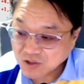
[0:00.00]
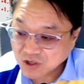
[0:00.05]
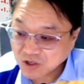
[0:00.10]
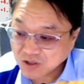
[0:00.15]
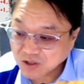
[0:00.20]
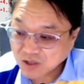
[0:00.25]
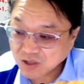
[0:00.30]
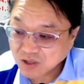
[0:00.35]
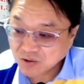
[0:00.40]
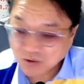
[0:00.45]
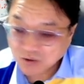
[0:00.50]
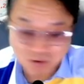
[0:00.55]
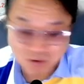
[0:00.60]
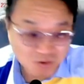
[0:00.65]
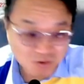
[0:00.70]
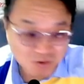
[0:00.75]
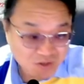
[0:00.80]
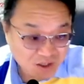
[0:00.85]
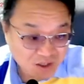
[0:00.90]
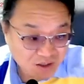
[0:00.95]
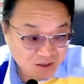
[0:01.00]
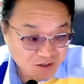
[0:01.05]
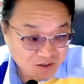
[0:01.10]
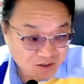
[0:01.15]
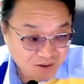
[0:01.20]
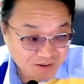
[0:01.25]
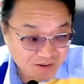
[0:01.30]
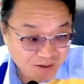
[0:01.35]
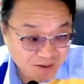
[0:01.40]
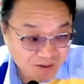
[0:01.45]
그죠? 최근에도
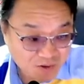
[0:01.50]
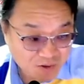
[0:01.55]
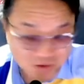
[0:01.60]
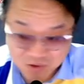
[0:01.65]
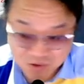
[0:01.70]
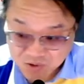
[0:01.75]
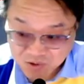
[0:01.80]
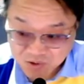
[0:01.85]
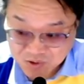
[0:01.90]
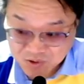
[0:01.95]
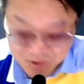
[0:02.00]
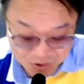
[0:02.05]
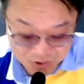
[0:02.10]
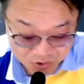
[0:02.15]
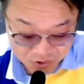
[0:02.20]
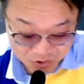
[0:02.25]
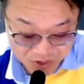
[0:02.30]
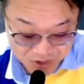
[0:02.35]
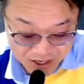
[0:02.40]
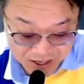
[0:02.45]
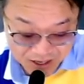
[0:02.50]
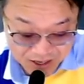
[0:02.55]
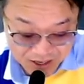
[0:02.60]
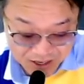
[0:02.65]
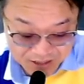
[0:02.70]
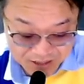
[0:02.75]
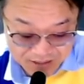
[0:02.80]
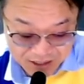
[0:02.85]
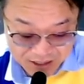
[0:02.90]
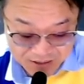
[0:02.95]
이제 접근해 볼 수 있는
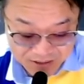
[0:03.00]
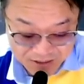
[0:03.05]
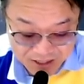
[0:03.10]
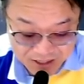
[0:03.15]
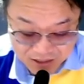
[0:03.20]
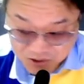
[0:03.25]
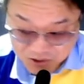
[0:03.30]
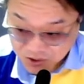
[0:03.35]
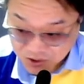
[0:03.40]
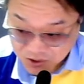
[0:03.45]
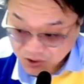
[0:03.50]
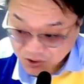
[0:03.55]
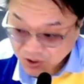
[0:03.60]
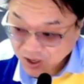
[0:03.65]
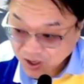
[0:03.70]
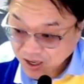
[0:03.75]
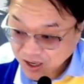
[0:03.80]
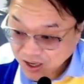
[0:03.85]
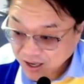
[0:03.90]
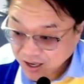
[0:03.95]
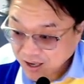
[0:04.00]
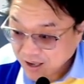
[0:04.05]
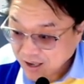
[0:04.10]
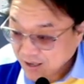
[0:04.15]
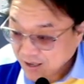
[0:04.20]
정도의 상황 됐죠.